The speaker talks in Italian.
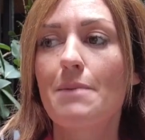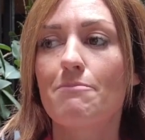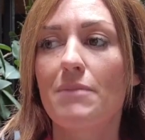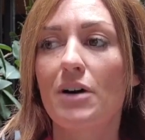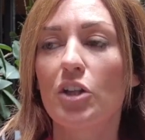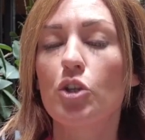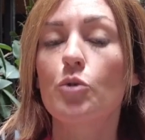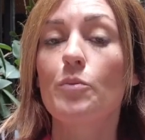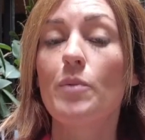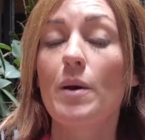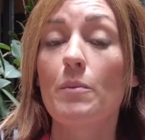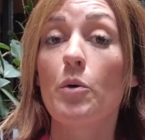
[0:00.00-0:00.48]

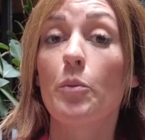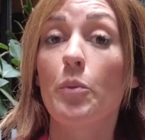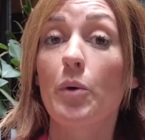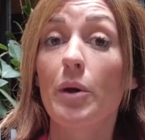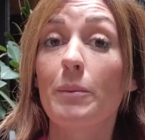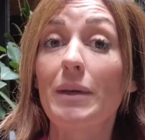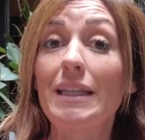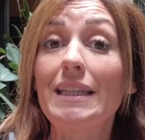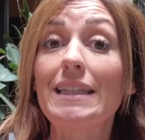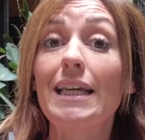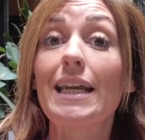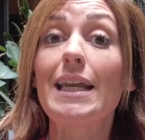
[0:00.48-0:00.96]
ma dobbiamo
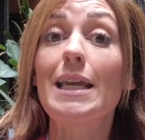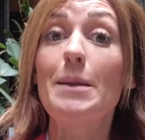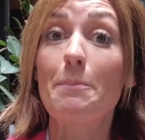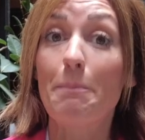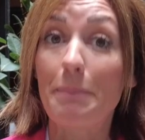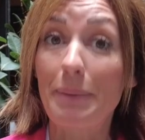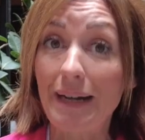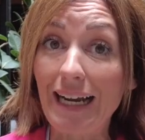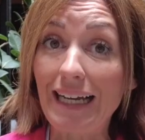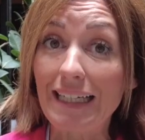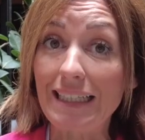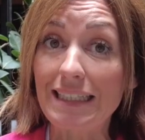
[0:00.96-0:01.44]
poi mettere
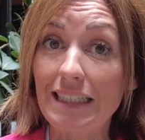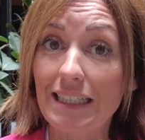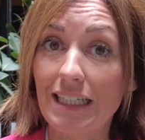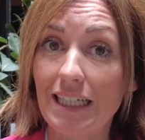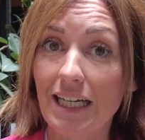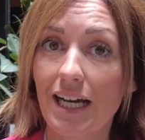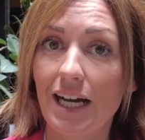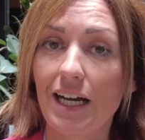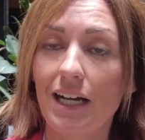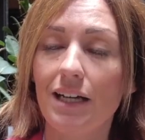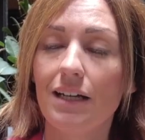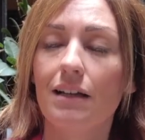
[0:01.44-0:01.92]
in
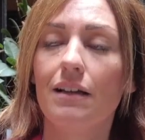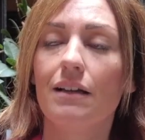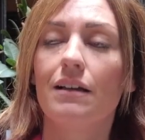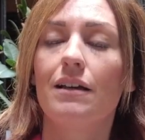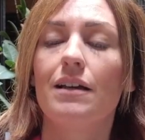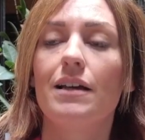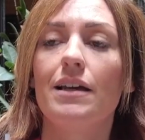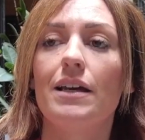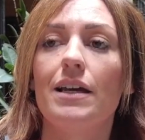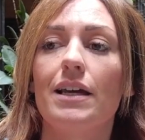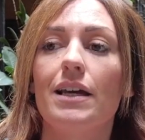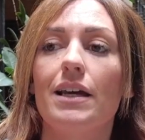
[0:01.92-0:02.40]
pratica
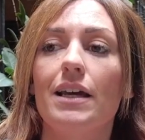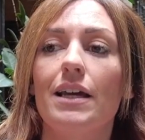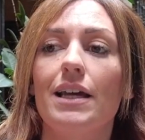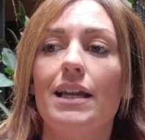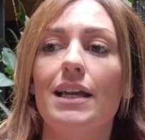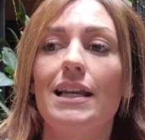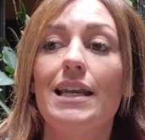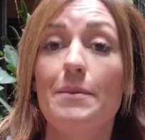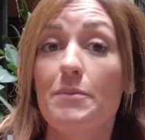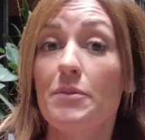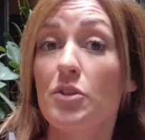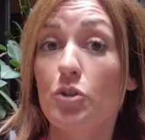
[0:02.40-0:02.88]

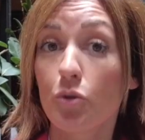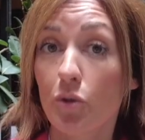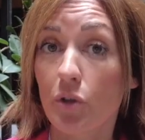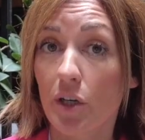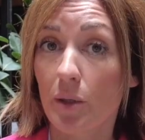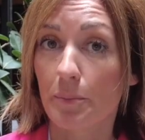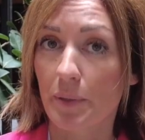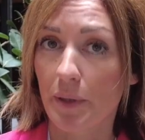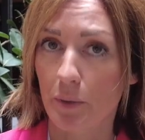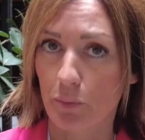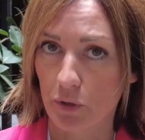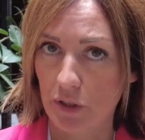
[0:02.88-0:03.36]
eh, le
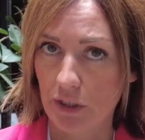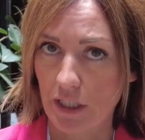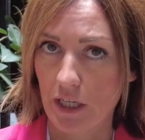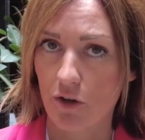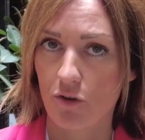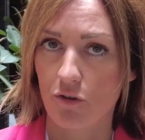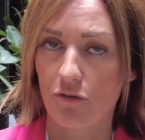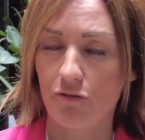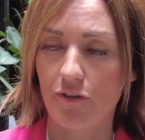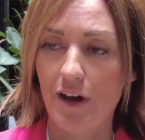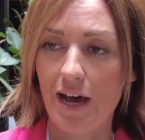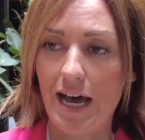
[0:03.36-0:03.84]
misure per
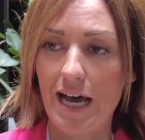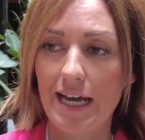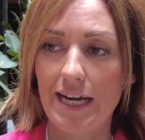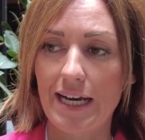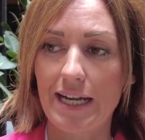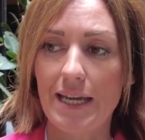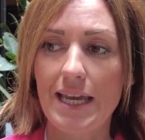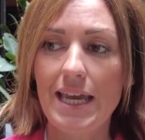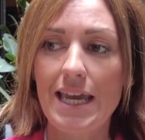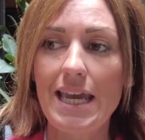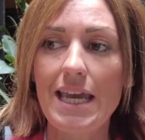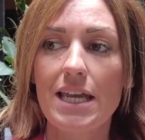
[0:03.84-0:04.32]
poterlo
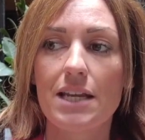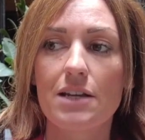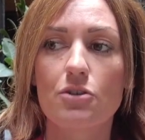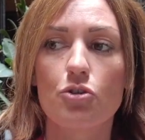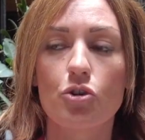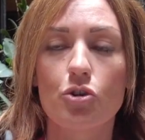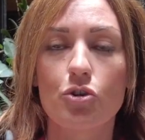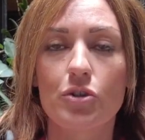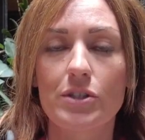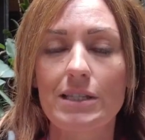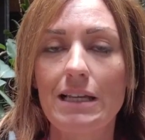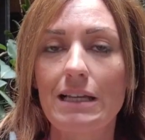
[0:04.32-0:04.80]
fare e
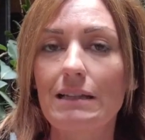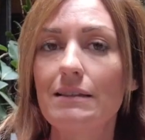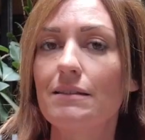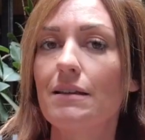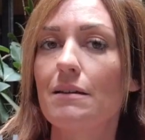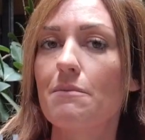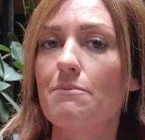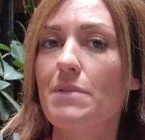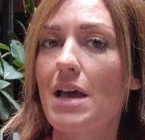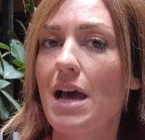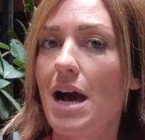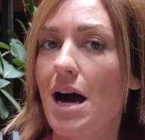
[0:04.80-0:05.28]

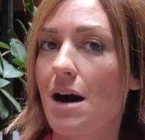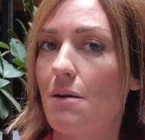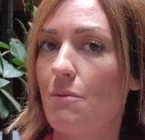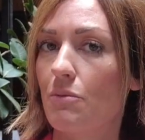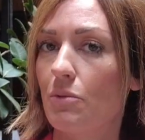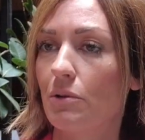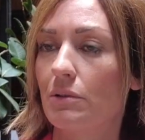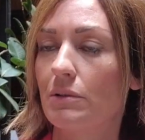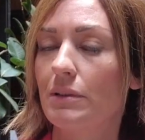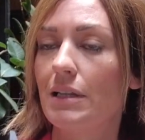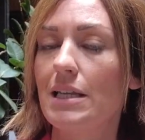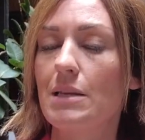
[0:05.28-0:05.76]
nonostante
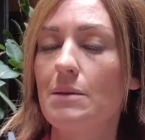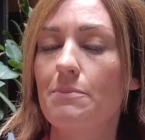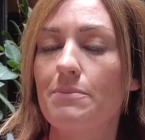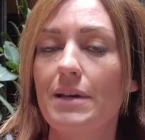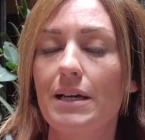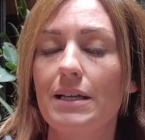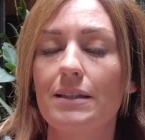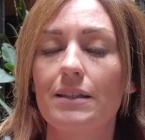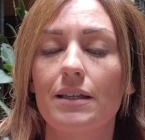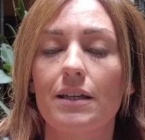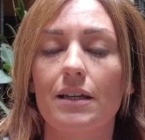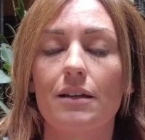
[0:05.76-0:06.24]
abbiamo degli
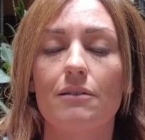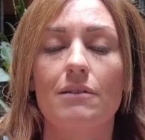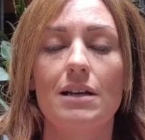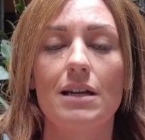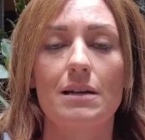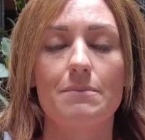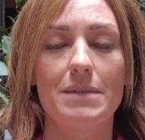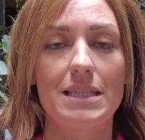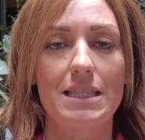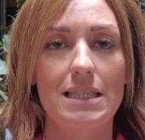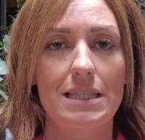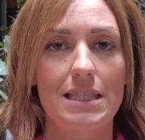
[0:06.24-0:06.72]
impianti
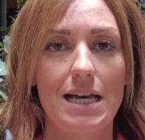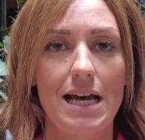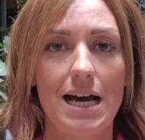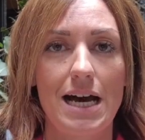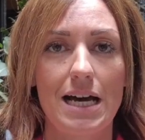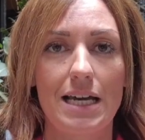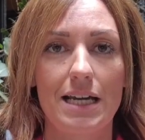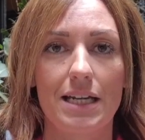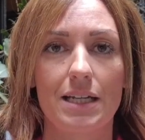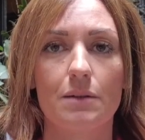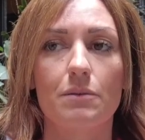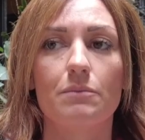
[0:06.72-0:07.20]

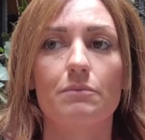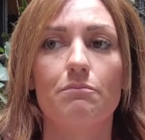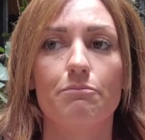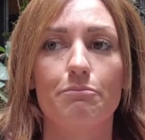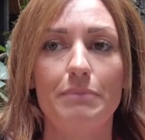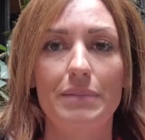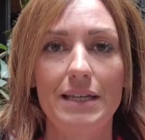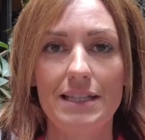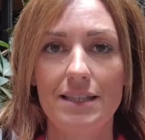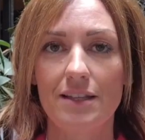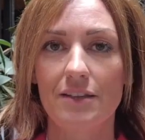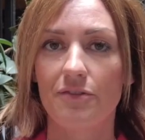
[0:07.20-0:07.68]
regolamentari
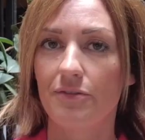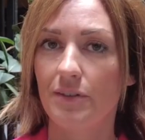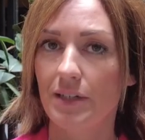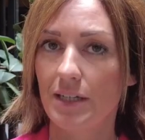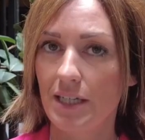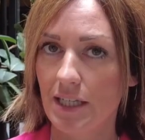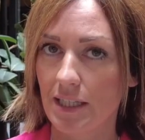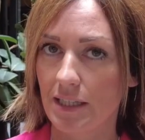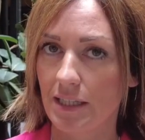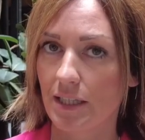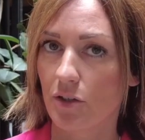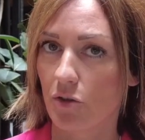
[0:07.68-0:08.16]
ben
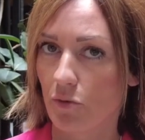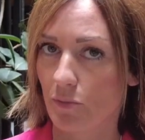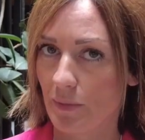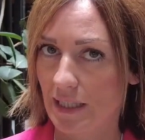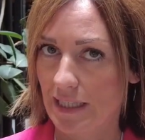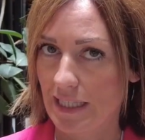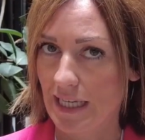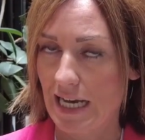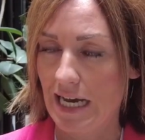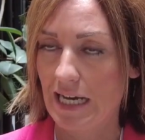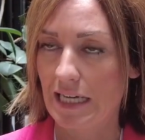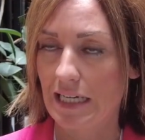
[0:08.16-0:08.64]
definiti
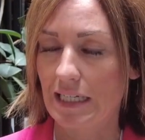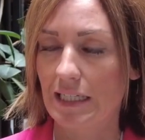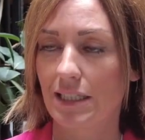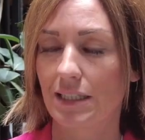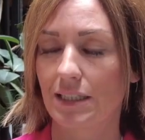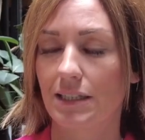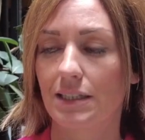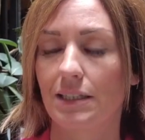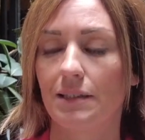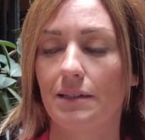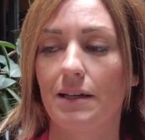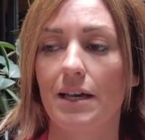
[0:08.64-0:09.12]
come
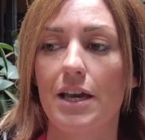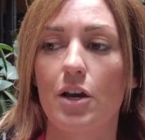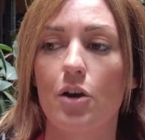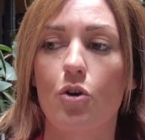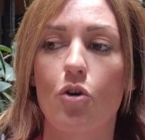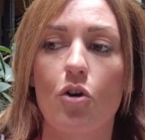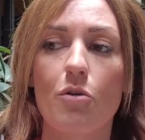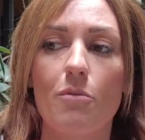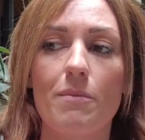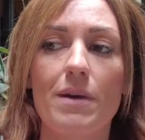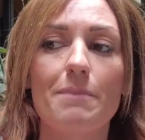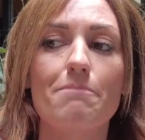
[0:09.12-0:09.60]
target
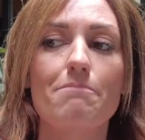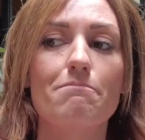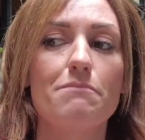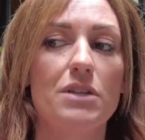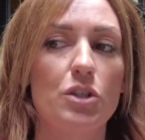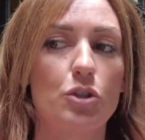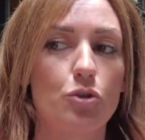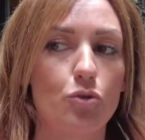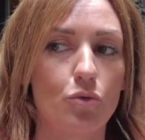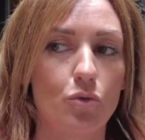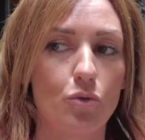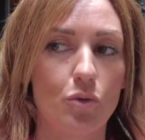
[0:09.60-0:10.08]
e come
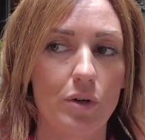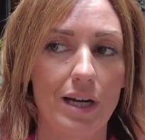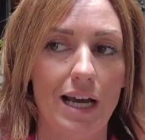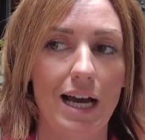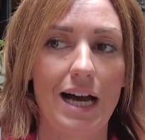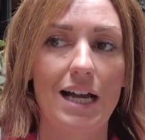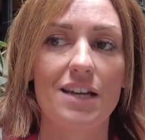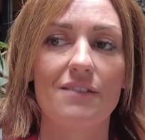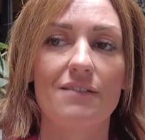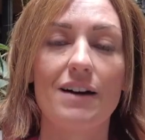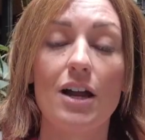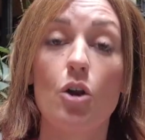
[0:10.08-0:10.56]
misure
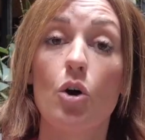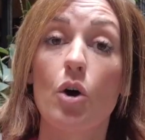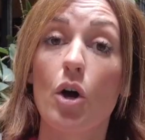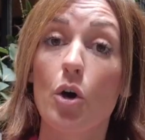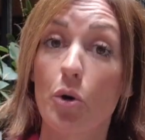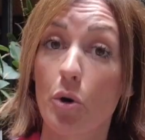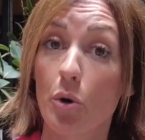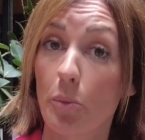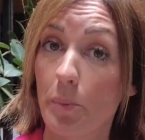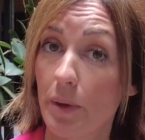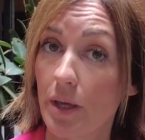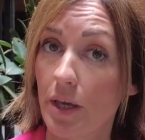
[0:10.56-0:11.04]
a livello
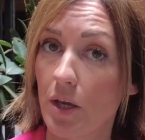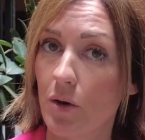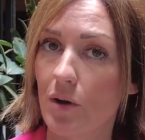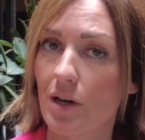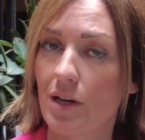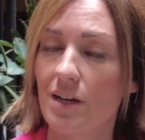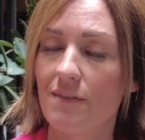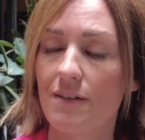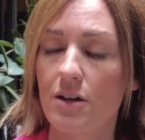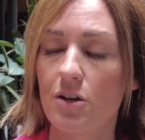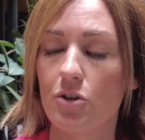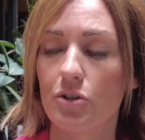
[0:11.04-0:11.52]

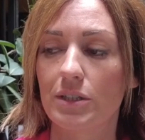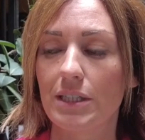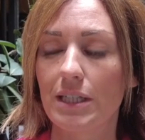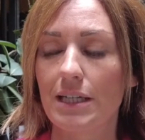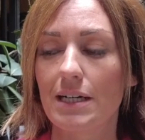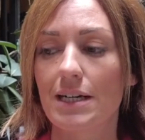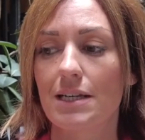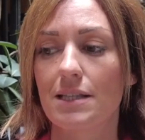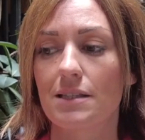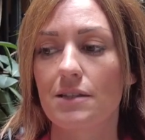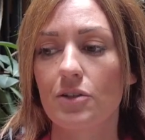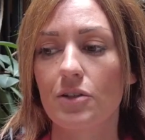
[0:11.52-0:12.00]
europeo, a livello
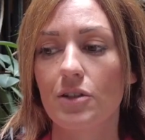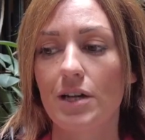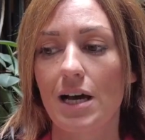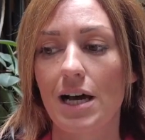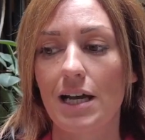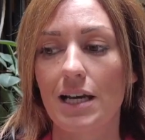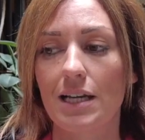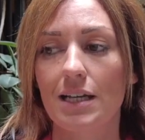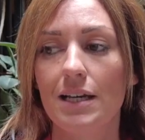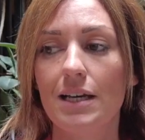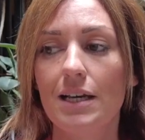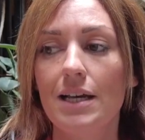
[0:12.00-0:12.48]

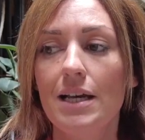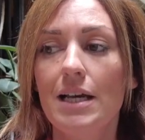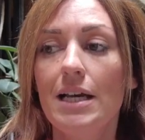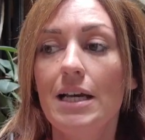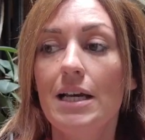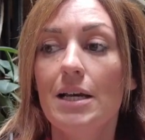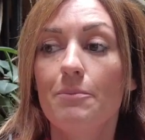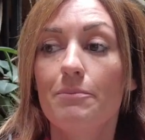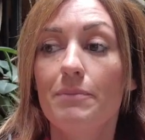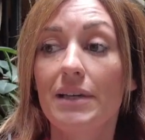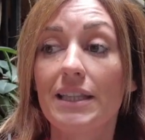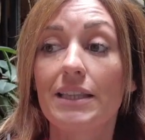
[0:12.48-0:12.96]
internazionale,
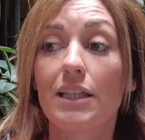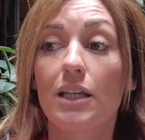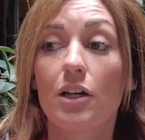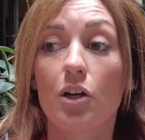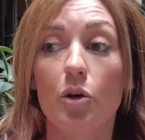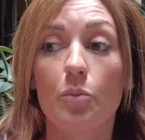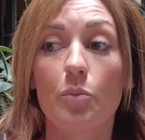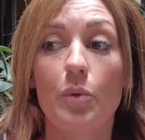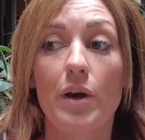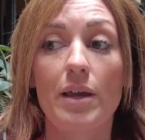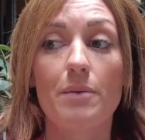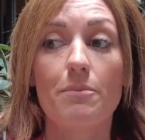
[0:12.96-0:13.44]

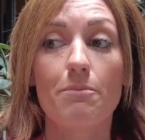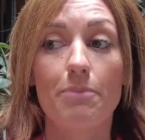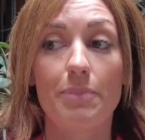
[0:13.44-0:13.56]
metterlo poi in